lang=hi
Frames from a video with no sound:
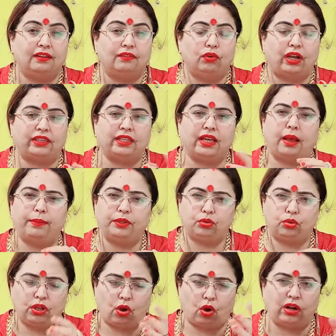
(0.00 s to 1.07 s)
वो कहते हैं अभी
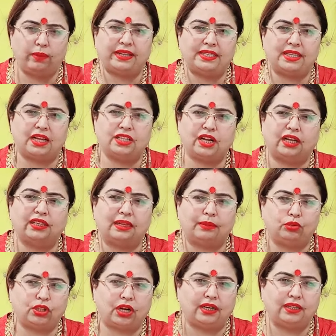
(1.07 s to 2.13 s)
थोड़ा और पैसा आ जाएगा
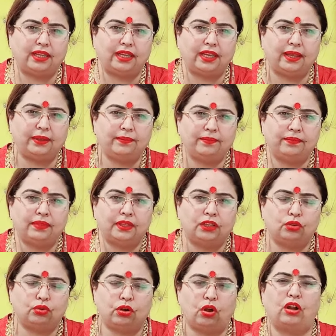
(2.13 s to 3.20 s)
तब उतार देंगे
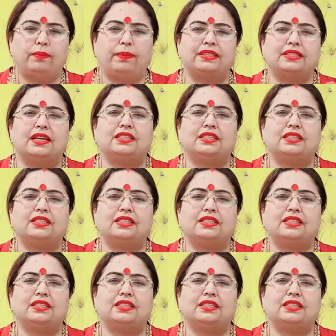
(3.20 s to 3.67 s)
थोड़ा और पैसा आ